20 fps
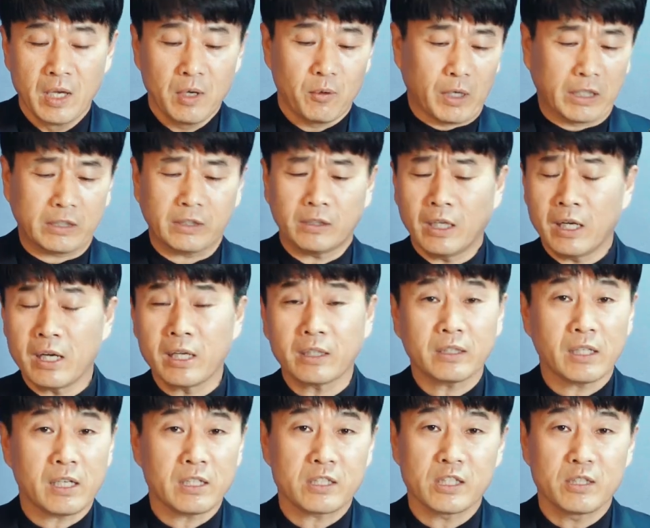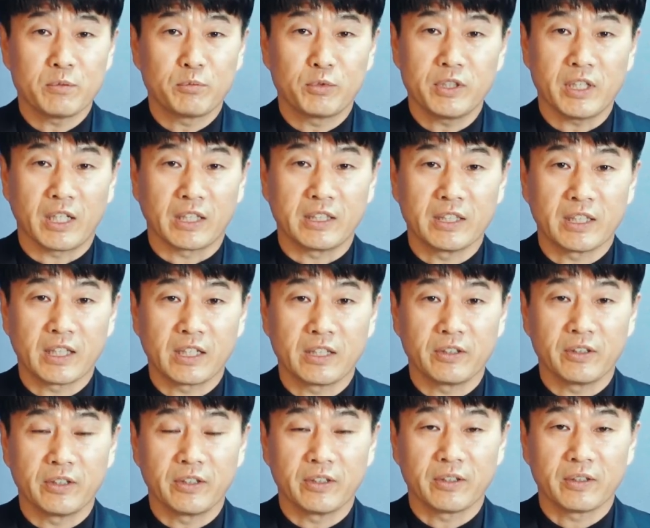왔다 갔다 하시는 분이 아니라는
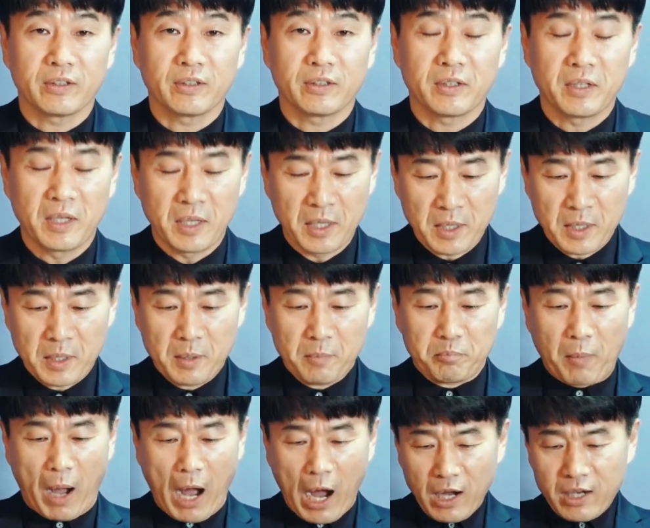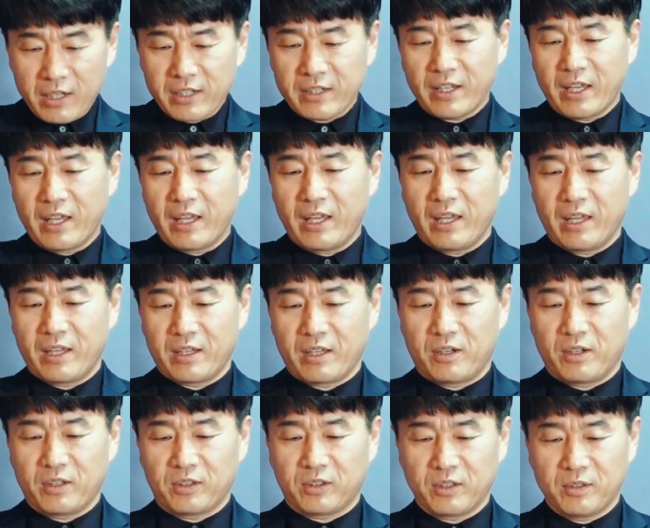거예요. 마을에
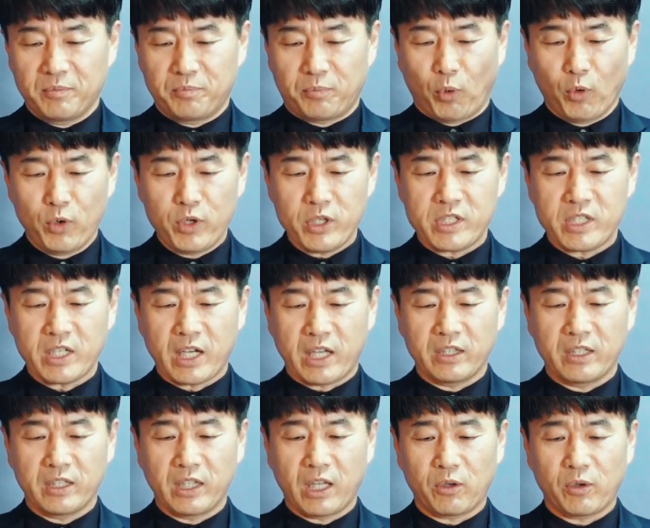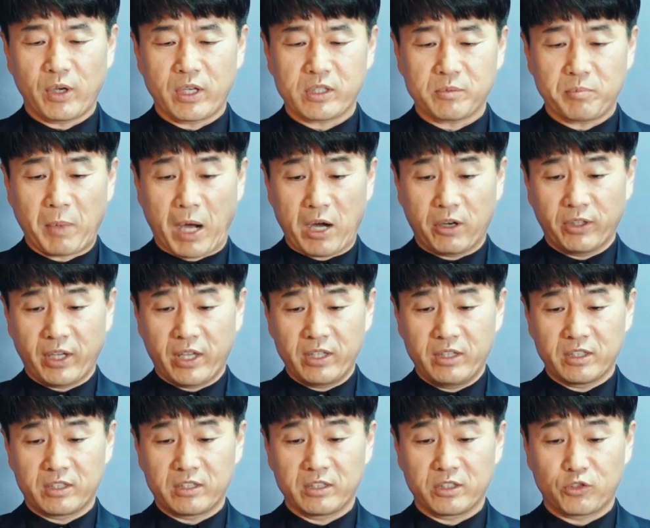어떤 보이지 않는다고 해서 마을에
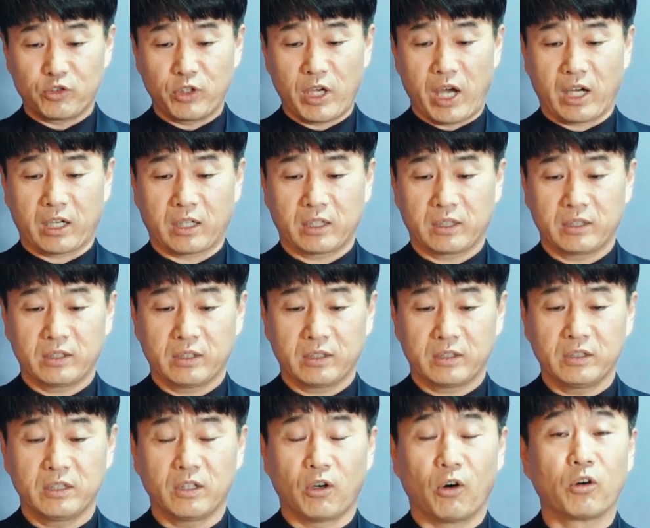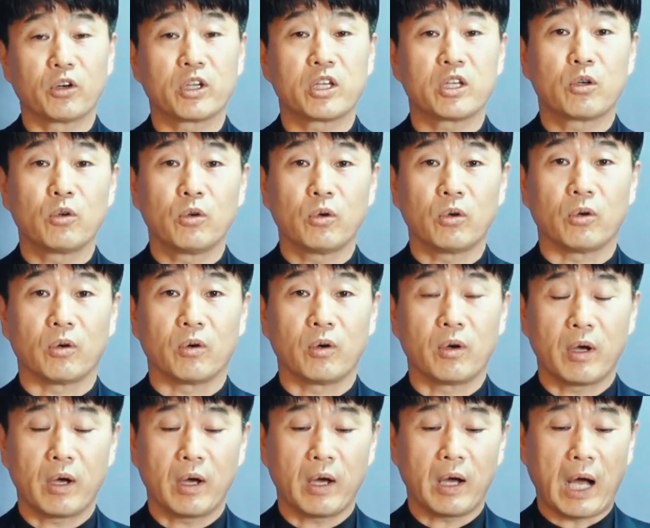있는 그 규약을 어기고
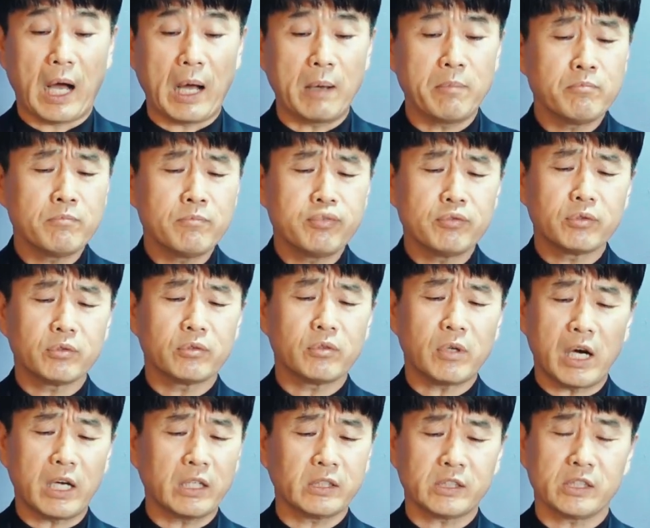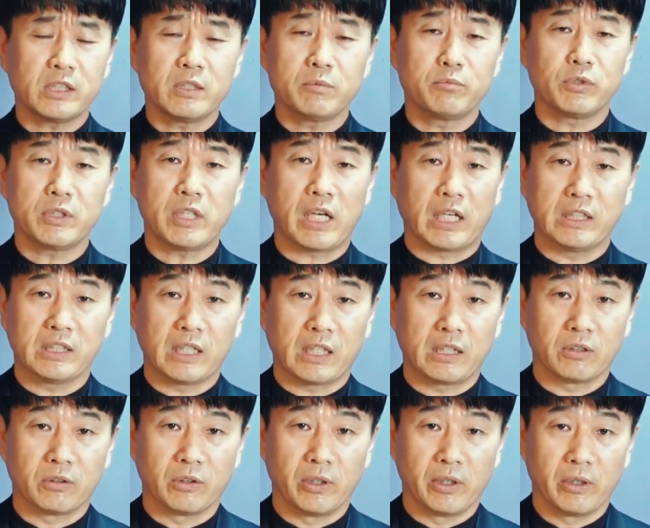함부로 하시는 분이
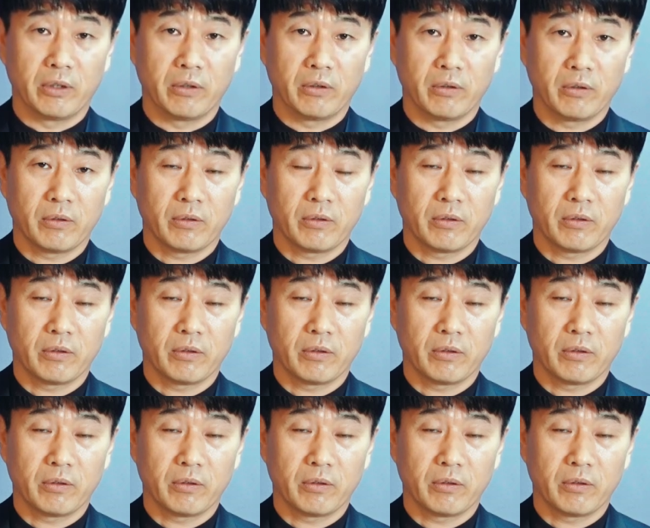아니라는 거예요.